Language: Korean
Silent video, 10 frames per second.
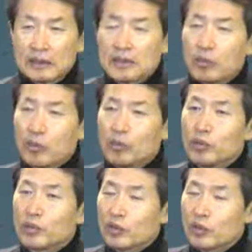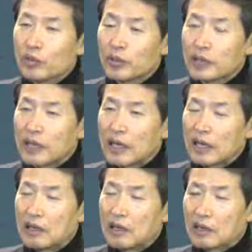근데 몸을
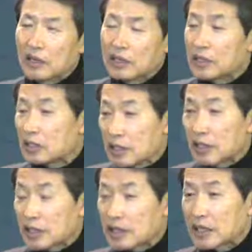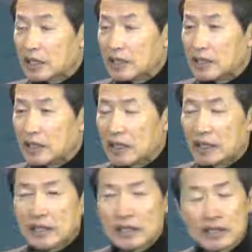돌본다. 거기에는 여러 가지가
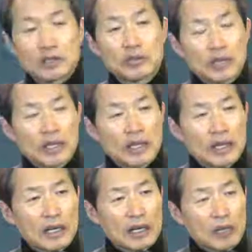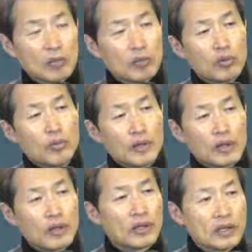있는데 그 중에 하나가
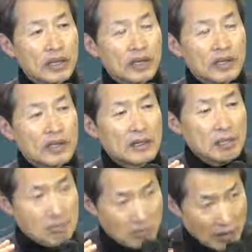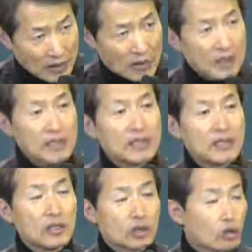몸의 건강을 마땅히
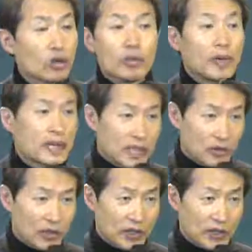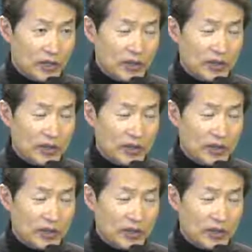돌봐야 돼요.